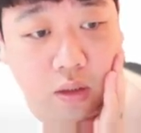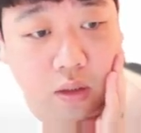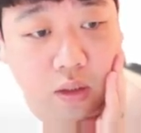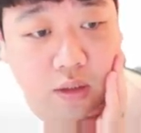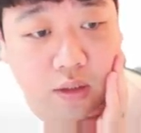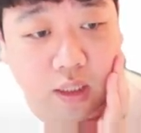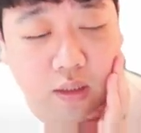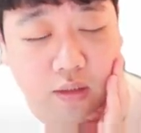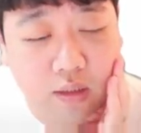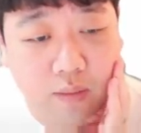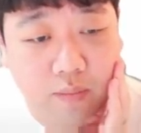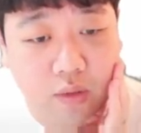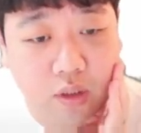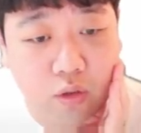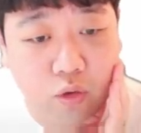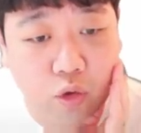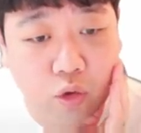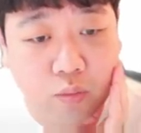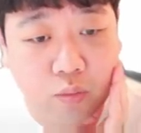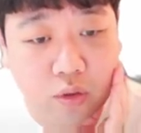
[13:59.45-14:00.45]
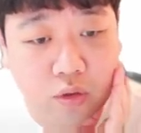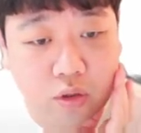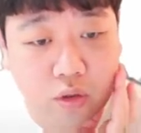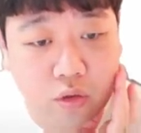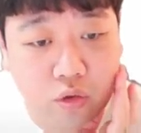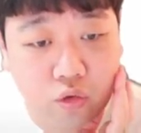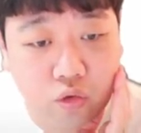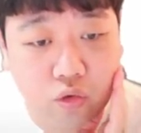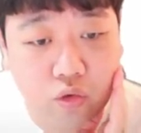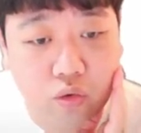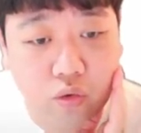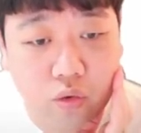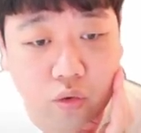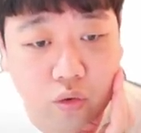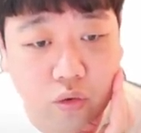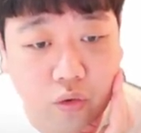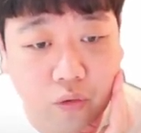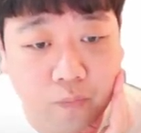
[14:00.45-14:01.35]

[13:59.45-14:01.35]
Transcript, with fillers: 상담 등록 버튼 누르고